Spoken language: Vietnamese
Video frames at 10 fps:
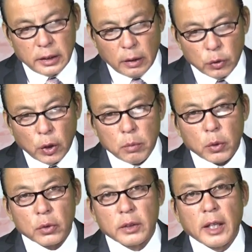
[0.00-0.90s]
trong số
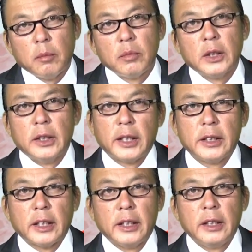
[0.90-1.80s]
100 thượng
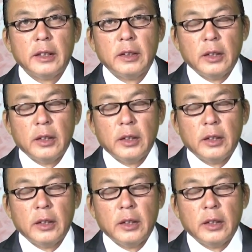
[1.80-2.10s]
nghị sĩ